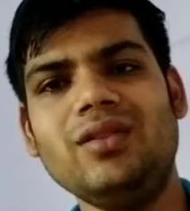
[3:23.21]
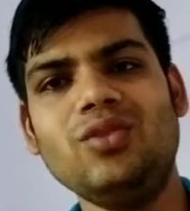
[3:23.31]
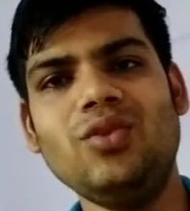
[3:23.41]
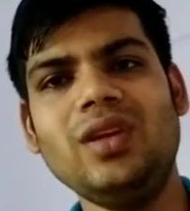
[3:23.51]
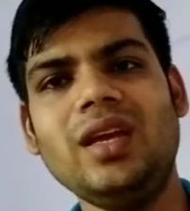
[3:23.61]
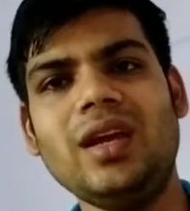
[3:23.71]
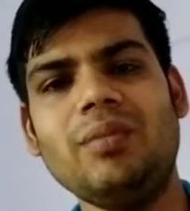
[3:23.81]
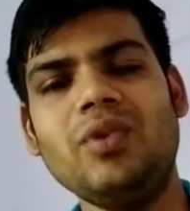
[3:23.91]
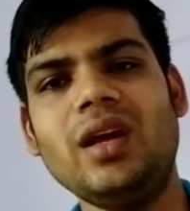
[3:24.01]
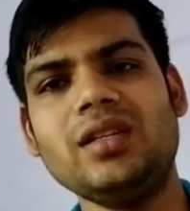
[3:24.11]
तो ये
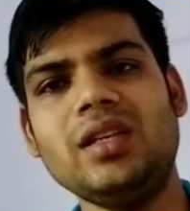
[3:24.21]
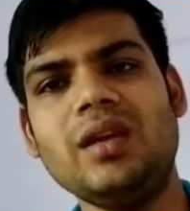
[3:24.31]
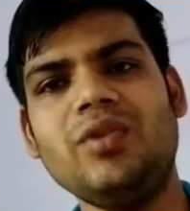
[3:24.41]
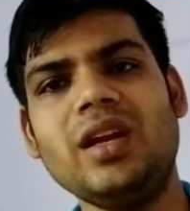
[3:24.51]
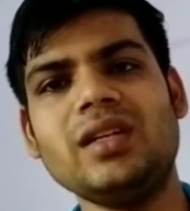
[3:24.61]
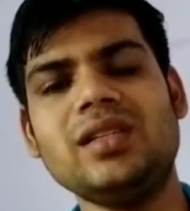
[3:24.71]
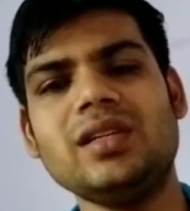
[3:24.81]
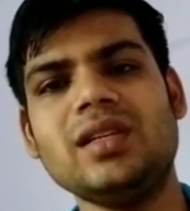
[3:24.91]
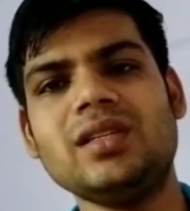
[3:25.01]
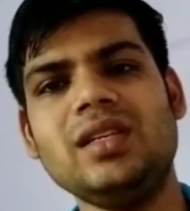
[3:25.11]
अपना स्नैपड्रैगन
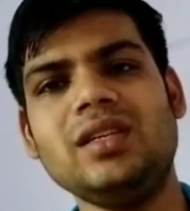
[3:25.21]
660